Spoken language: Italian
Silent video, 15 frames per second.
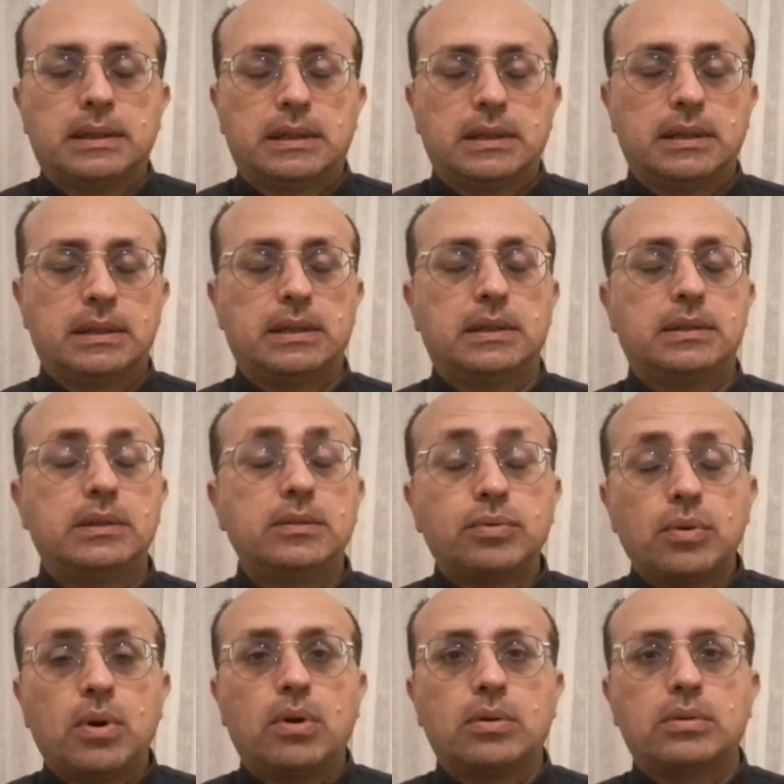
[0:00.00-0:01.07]
eh, di
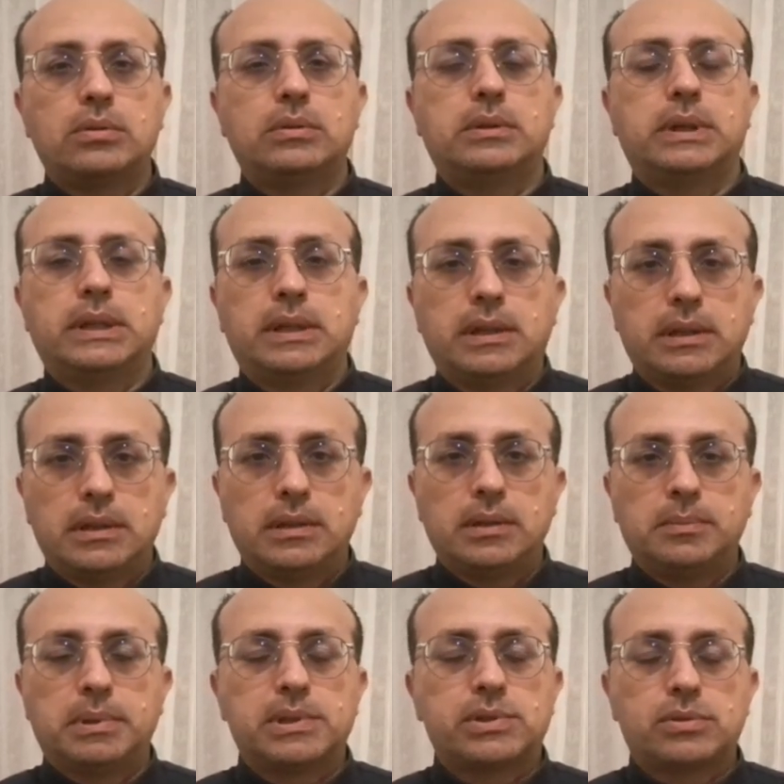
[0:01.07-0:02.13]
fuoco e i
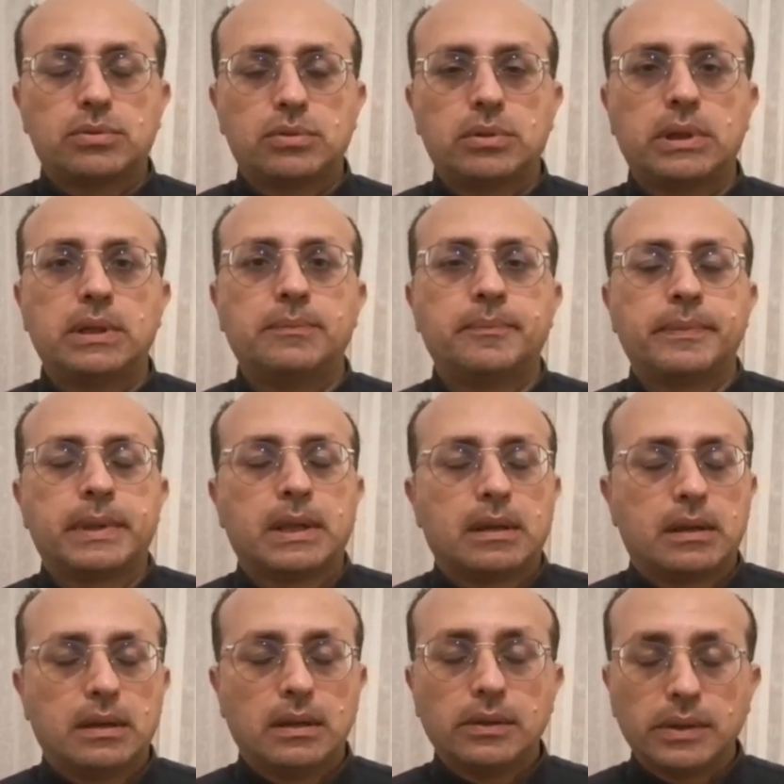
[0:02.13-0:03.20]
pastori
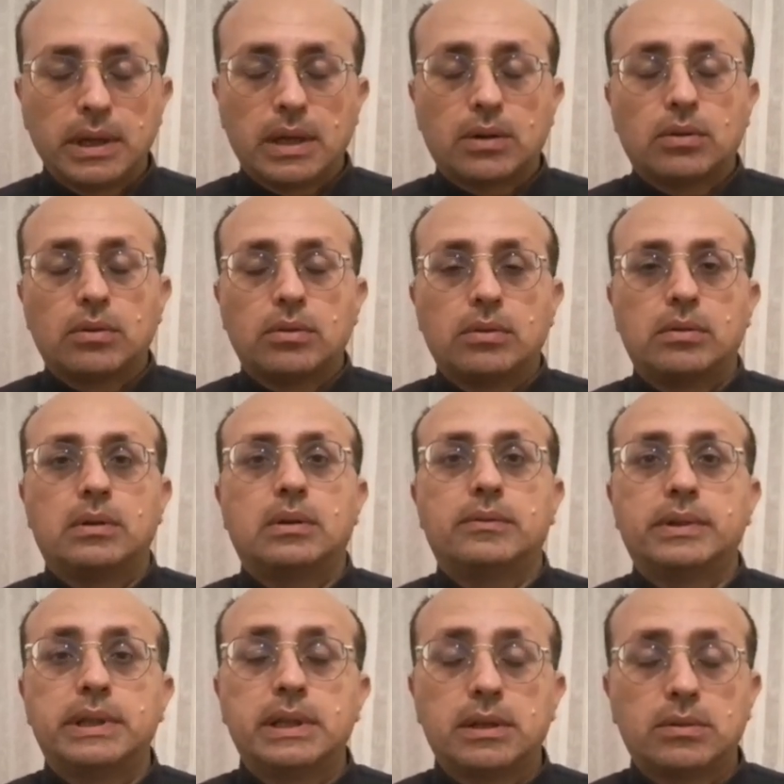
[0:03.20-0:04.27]
andarono a
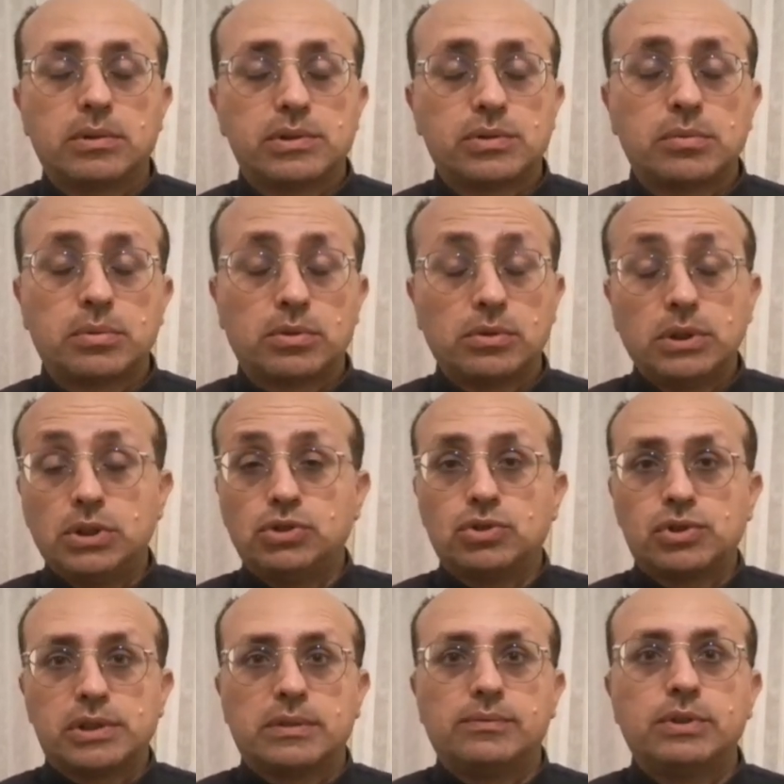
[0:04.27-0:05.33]
vedere questo prodigio,
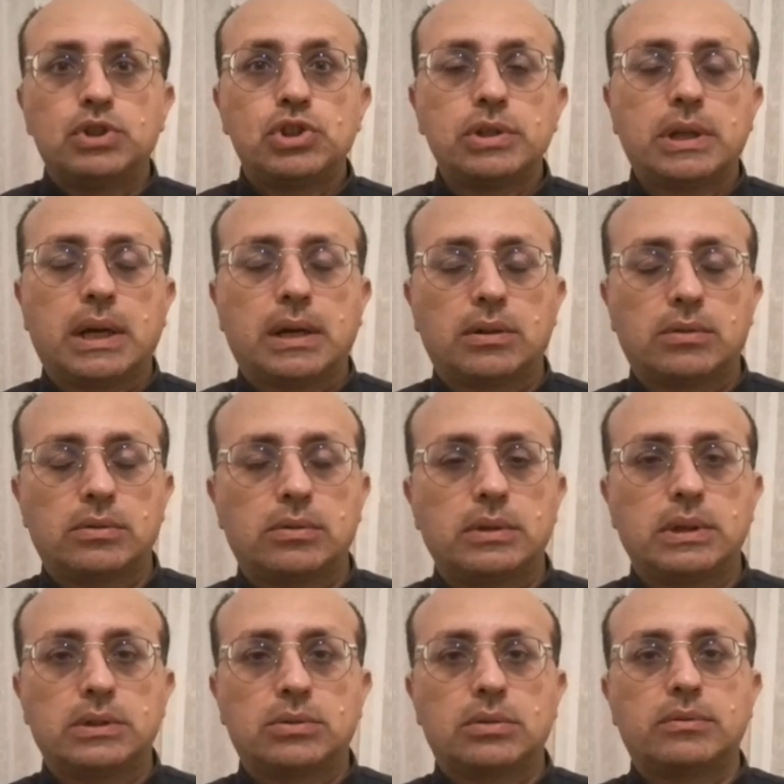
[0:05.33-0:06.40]
si avvicinarono
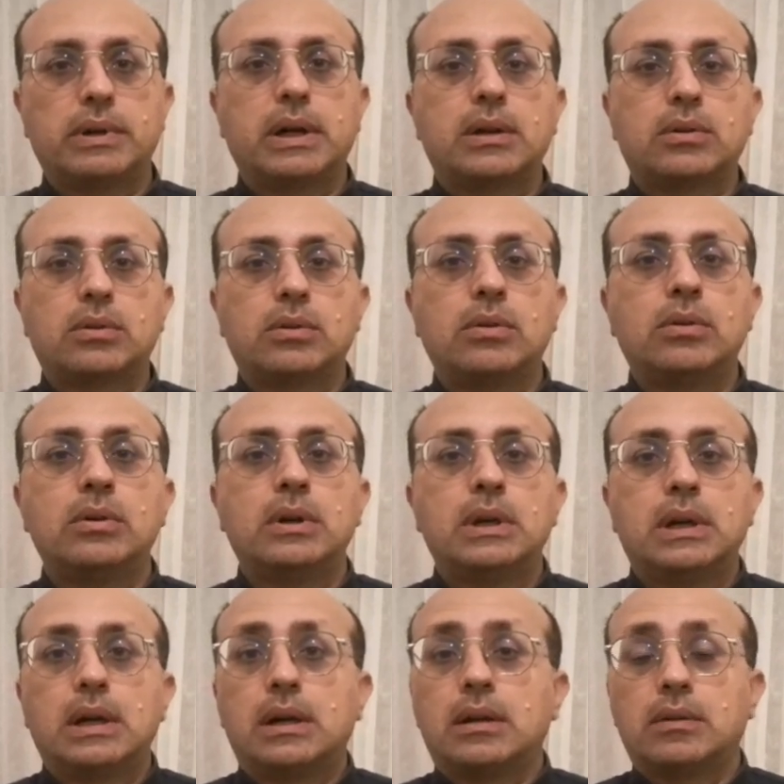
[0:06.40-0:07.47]
e trovarono
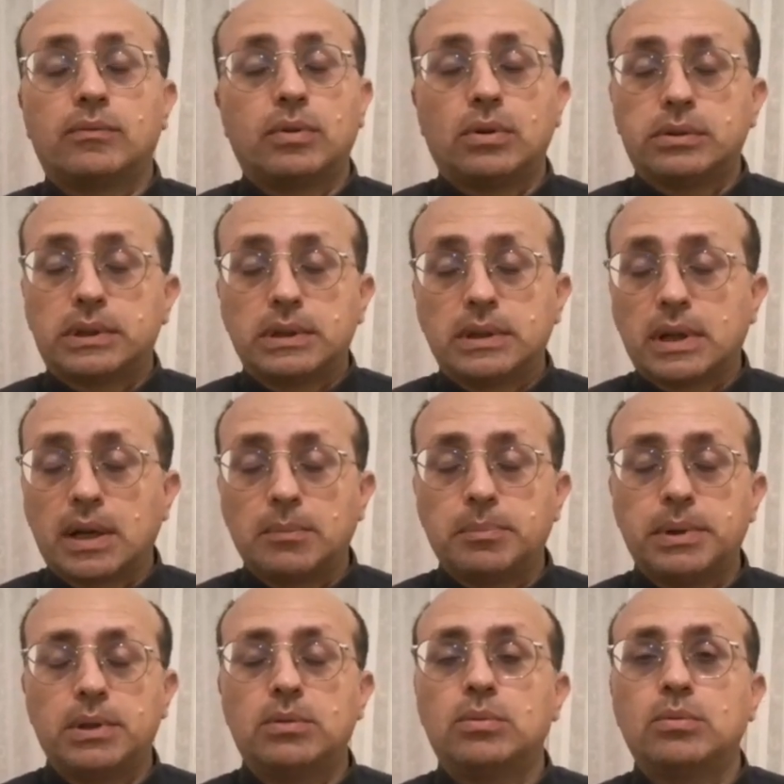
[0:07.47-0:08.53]
avvolta in
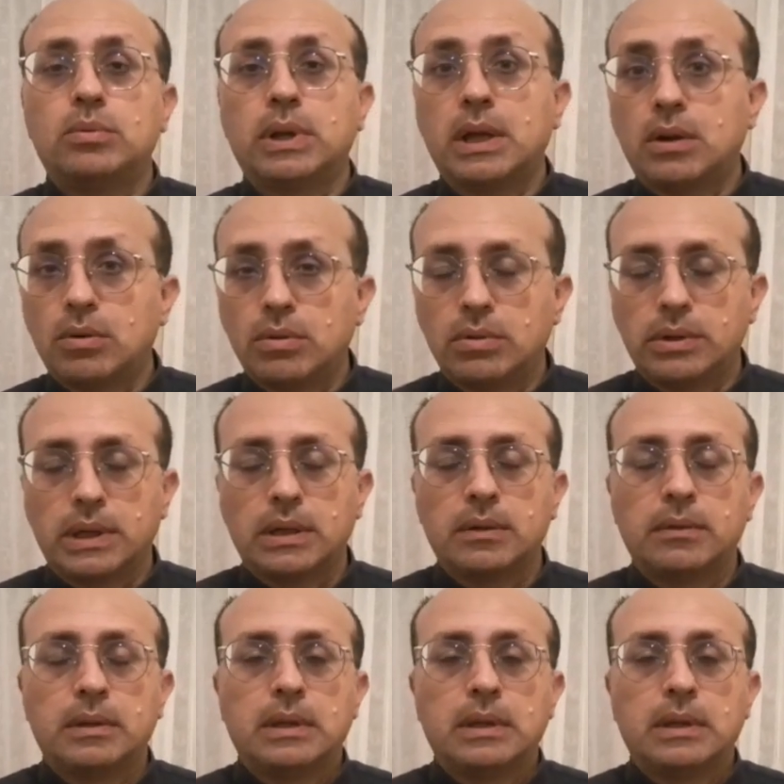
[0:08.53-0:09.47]
drappi un'icona.